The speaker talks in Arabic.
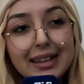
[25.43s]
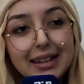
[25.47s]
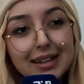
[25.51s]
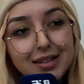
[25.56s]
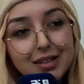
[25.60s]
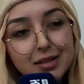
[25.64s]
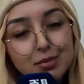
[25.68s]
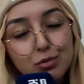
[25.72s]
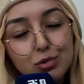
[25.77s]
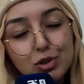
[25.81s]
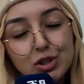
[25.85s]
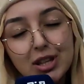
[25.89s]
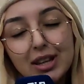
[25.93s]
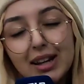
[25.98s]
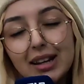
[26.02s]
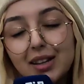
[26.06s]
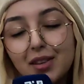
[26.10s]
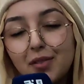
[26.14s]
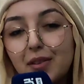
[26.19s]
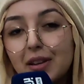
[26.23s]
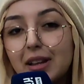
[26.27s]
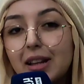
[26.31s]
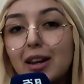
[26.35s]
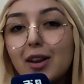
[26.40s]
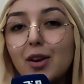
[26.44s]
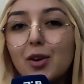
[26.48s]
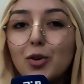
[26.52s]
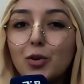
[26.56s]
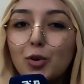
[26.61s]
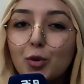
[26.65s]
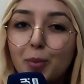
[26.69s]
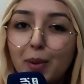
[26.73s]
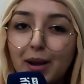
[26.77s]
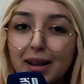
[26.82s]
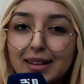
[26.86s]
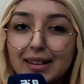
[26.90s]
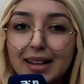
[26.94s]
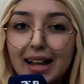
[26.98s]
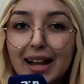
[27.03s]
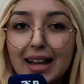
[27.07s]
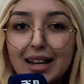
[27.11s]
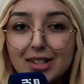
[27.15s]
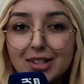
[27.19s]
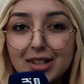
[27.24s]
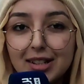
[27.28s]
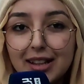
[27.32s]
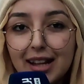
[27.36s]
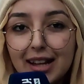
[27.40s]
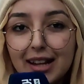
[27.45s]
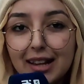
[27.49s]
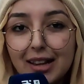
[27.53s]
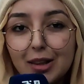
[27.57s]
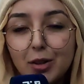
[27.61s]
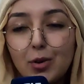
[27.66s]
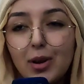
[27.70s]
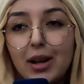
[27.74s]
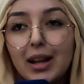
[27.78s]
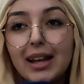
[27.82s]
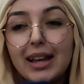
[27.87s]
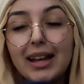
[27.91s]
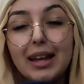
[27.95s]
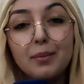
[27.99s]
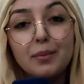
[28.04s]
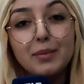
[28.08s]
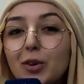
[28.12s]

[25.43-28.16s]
كانت مجرد فكرة وبغيت نخرجها من أرض الواقع